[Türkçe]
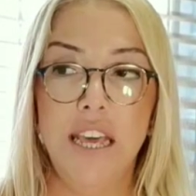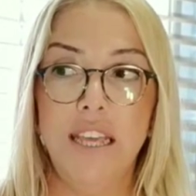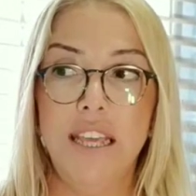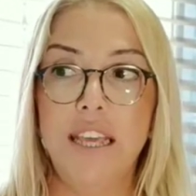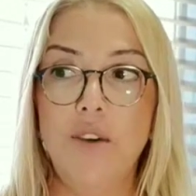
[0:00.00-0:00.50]

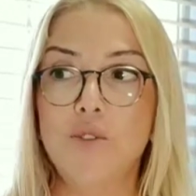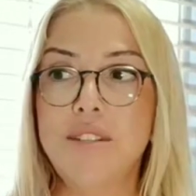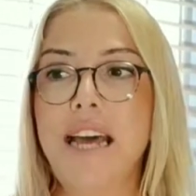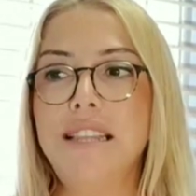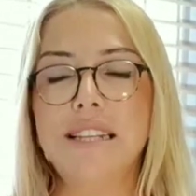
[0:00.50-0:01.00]
Ee,
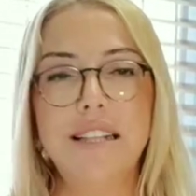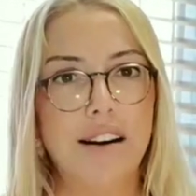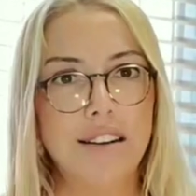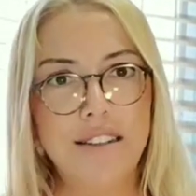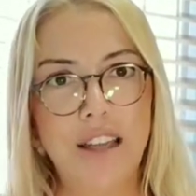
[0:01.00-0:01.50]
özellikle
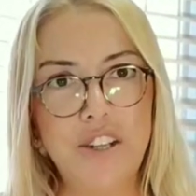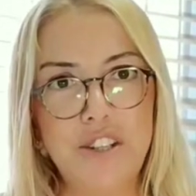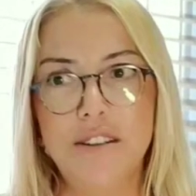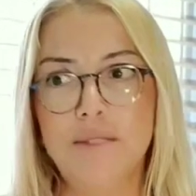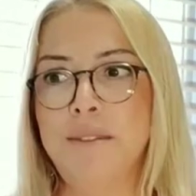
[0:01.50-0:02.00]

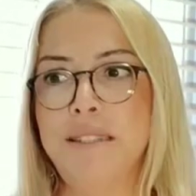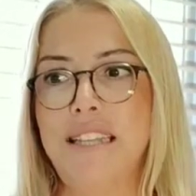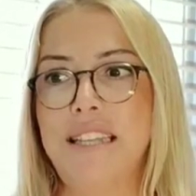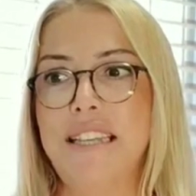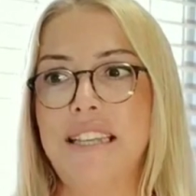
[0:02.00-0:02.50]
arkadaşlarımızla
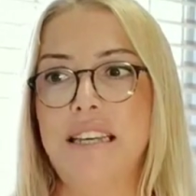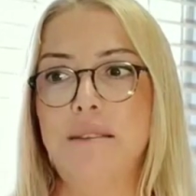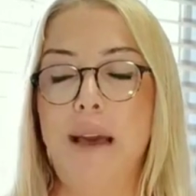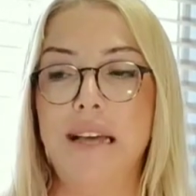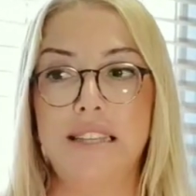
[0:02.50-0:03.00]
ilgili
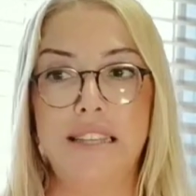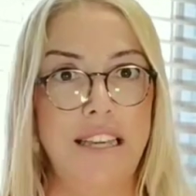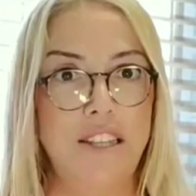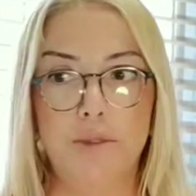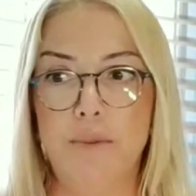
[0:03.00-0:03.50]
belki
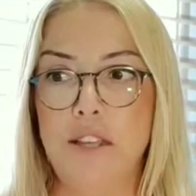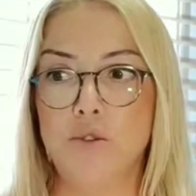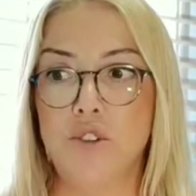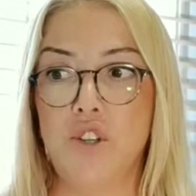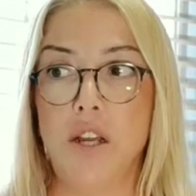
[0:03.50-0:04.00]
gelişmeler
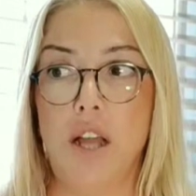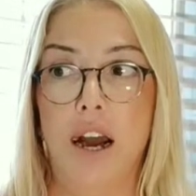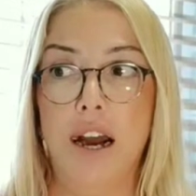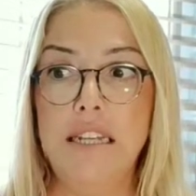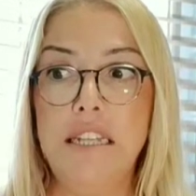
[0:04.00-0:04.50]
olacak.
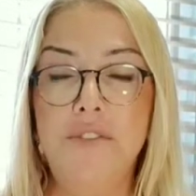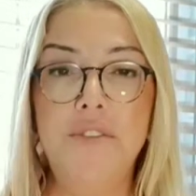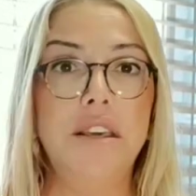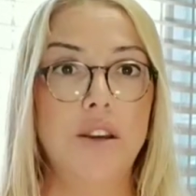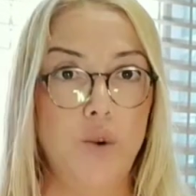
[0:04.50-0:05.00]

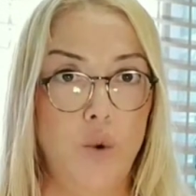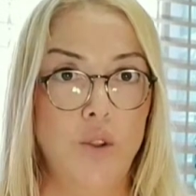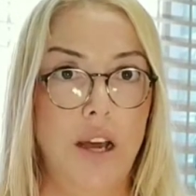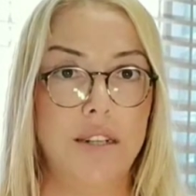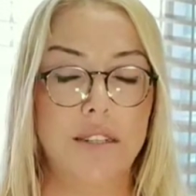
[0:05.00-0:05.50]
Ailevi
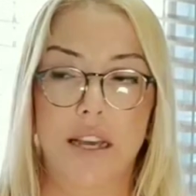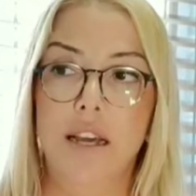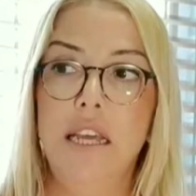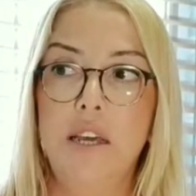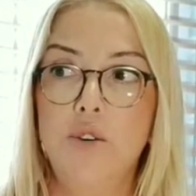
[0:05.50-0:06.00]

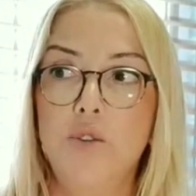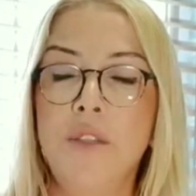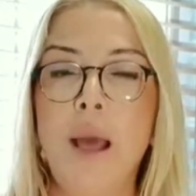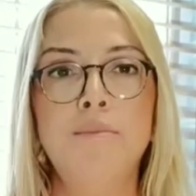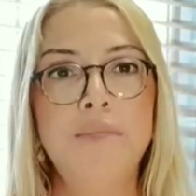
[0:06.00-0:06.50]
konularda
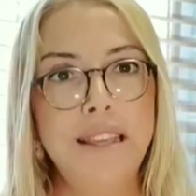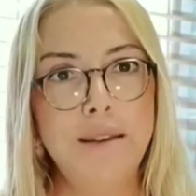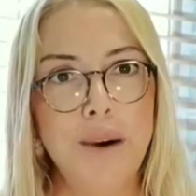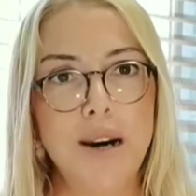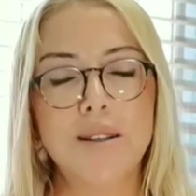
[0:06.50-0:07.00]
önemli
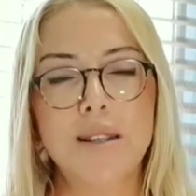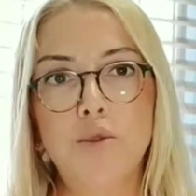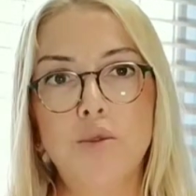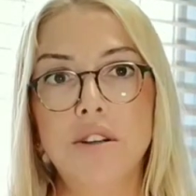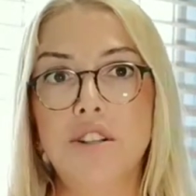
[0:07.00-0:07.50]
bazı
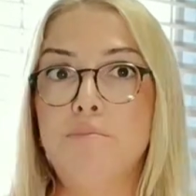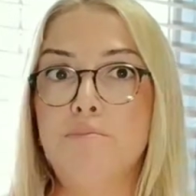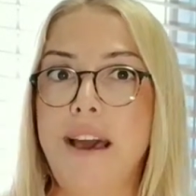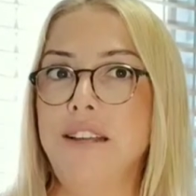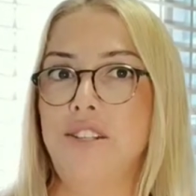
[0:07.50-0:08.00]
konular
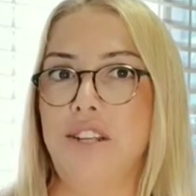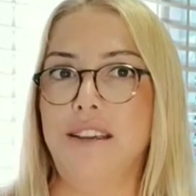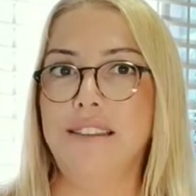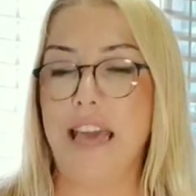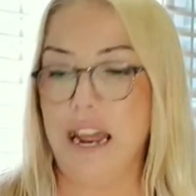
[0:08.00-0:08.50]
için
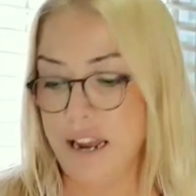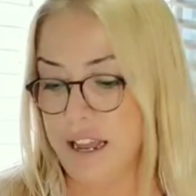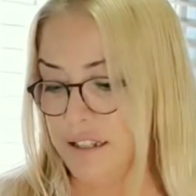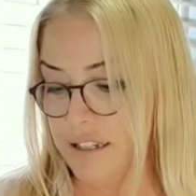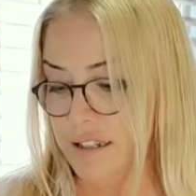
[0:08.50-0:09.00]
bence
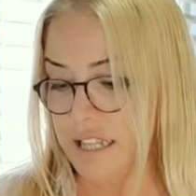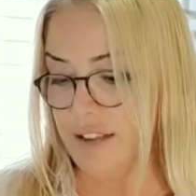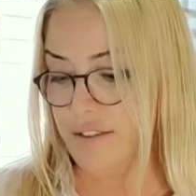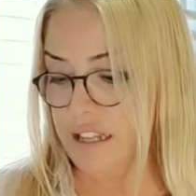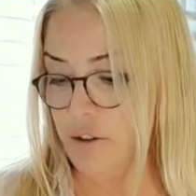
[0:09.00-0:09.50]
değerlendirin
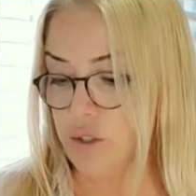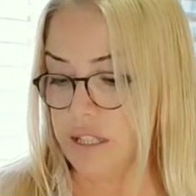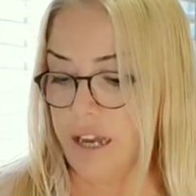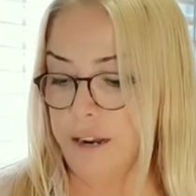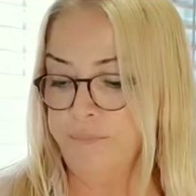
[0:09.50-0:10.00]
sevgili
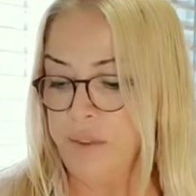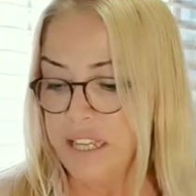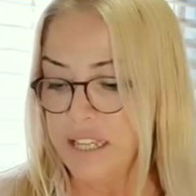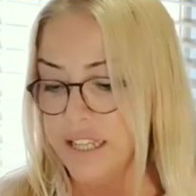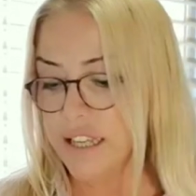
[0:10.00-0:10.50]
dostlar.
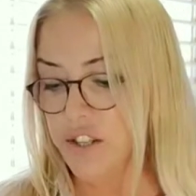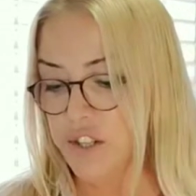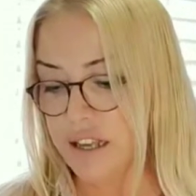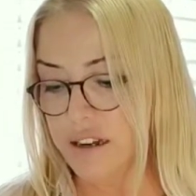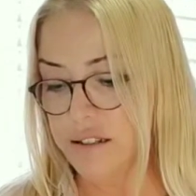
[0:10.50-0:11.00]
İkinci
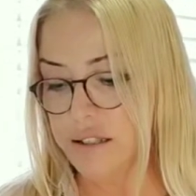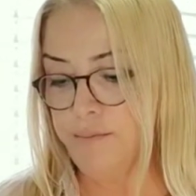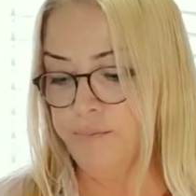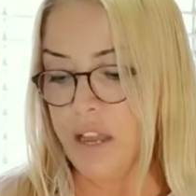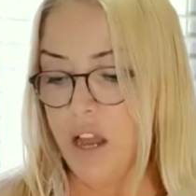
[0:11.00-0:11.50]

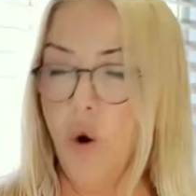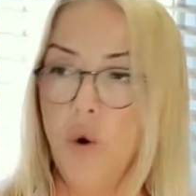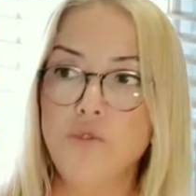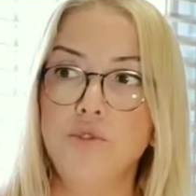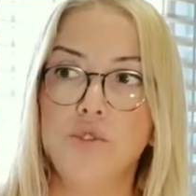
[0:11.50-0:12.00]
saatim
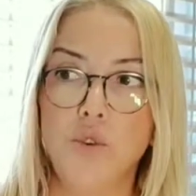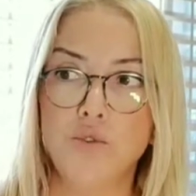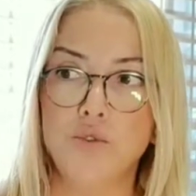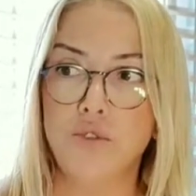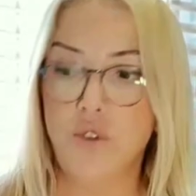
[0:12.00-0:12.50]

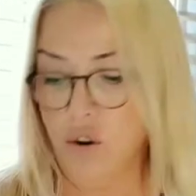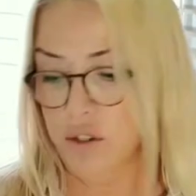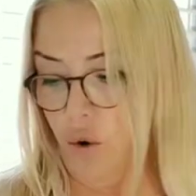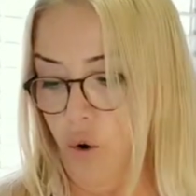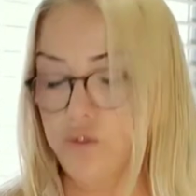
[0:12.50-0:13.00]
13.34
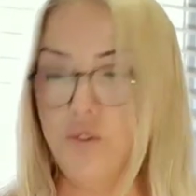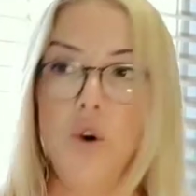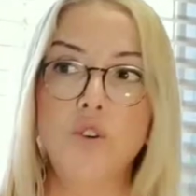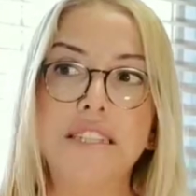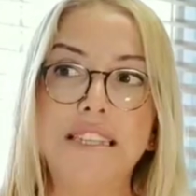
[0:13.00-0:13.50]

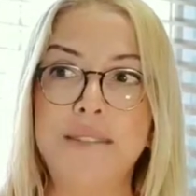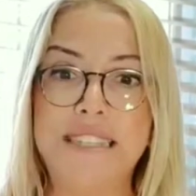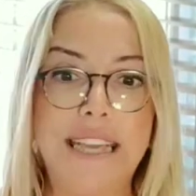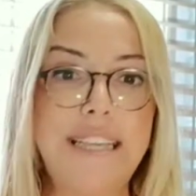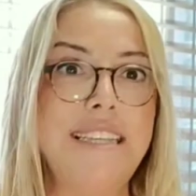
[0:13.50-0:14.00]

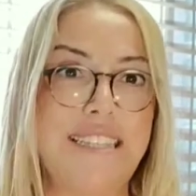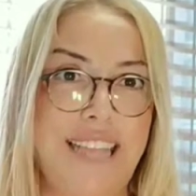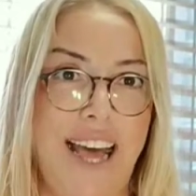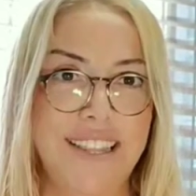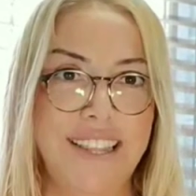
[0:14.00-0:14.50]
14.28
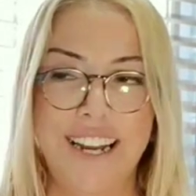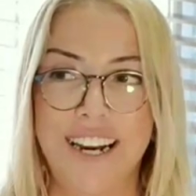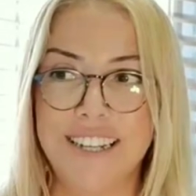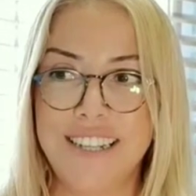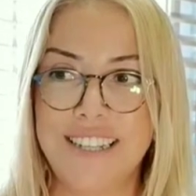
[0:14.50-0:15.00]
saatleri
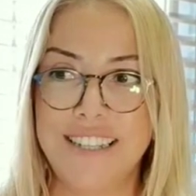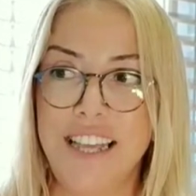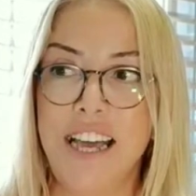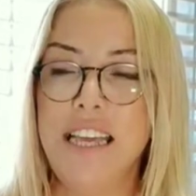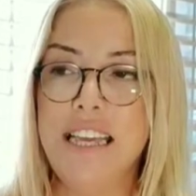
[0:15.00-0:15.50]

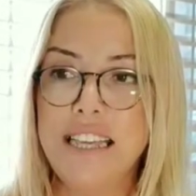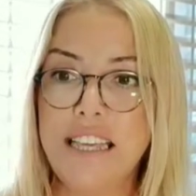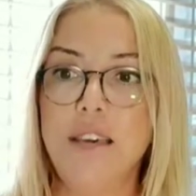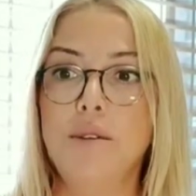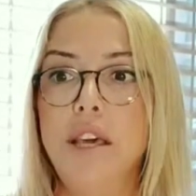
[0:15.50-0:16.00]
arasında
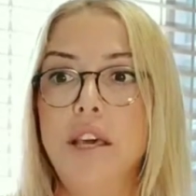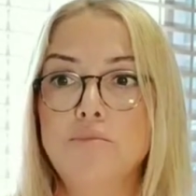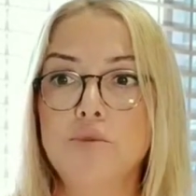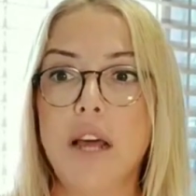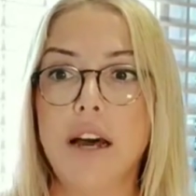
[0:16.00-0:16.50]
ki
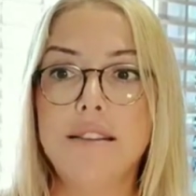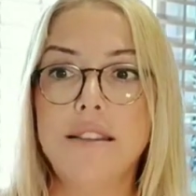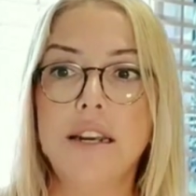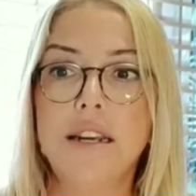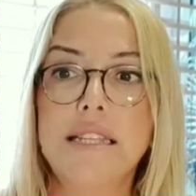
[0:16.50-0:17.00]
bu
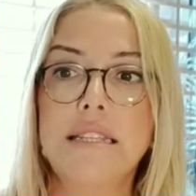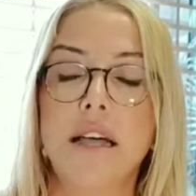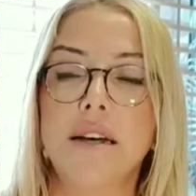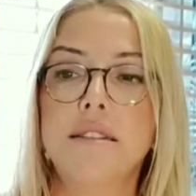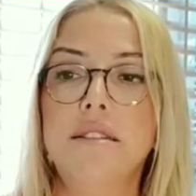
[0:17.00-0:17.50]
saatler
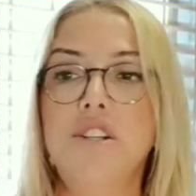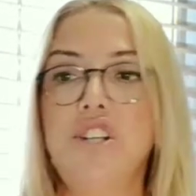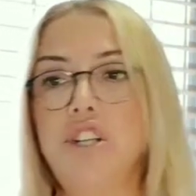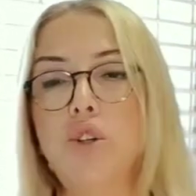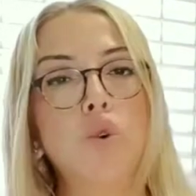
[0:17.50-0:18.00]
arasında aslında
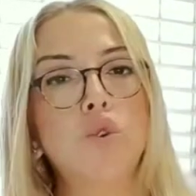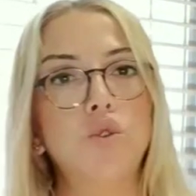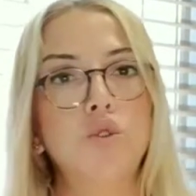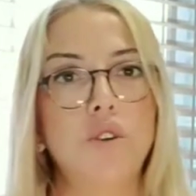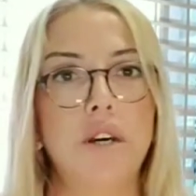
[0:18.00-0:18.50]

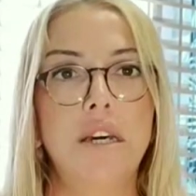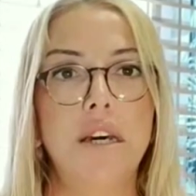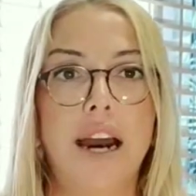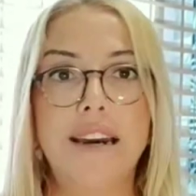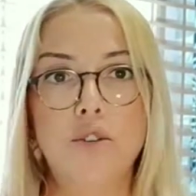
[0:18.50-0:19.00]
Şiron'un e,
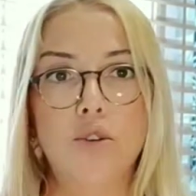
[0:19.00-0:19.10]
aile